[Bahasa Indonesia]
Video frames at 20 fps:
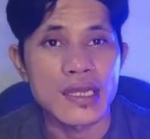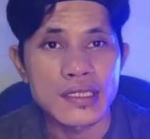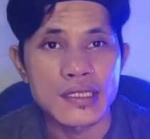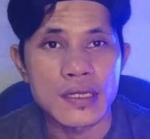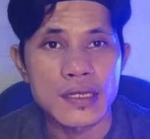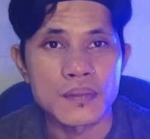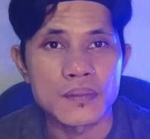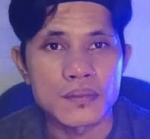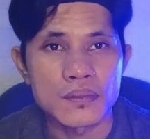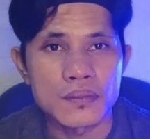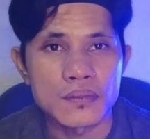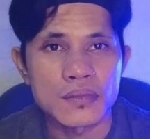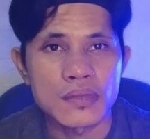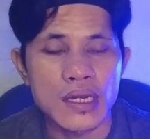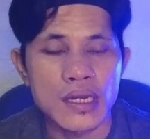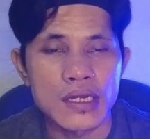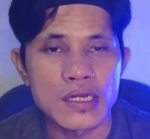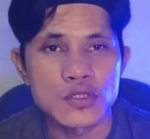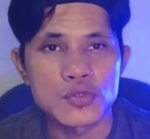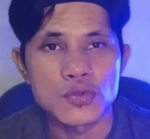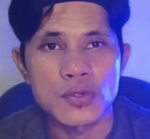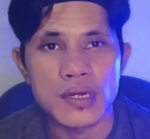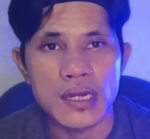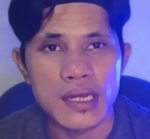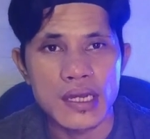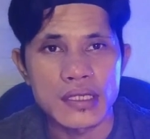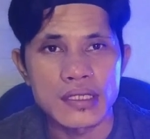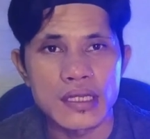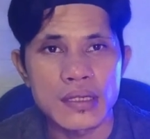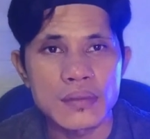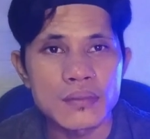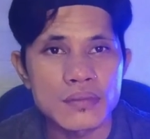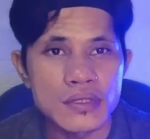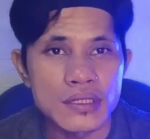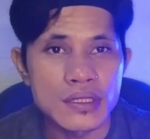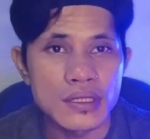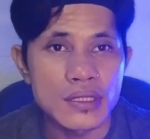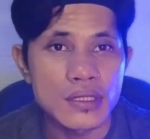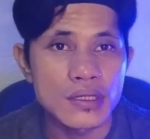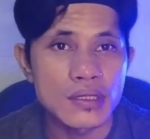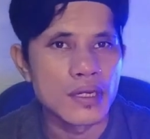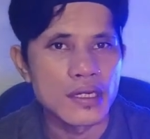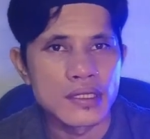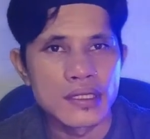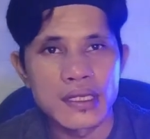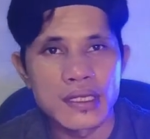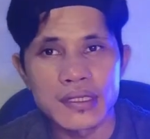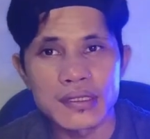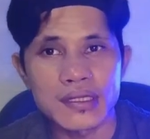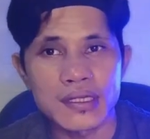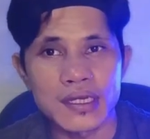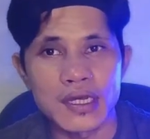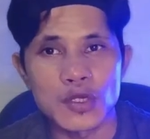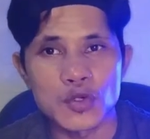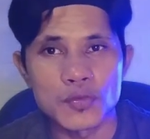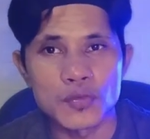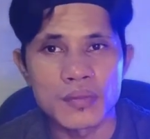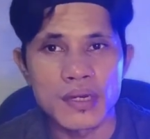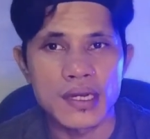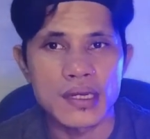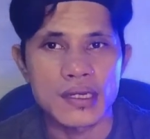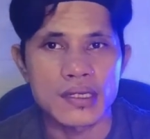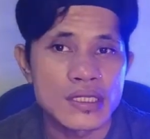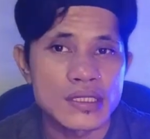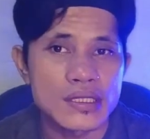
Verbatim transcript: ayam ada suara ayam di bagian tengah rumah.